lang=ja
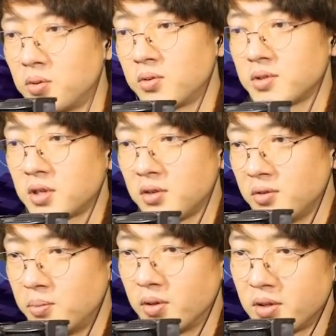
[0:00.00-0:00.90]
の黒曜石
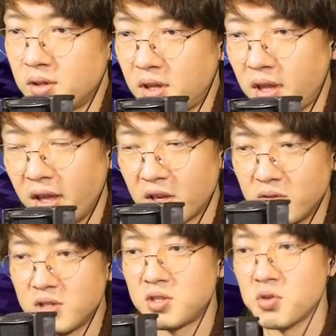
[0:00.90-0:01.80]
を持ってい
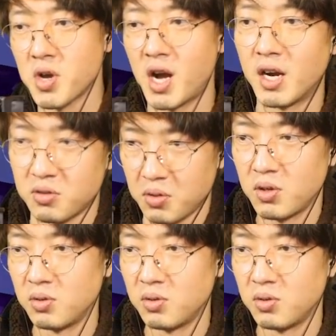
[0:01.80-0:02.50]
く必要があると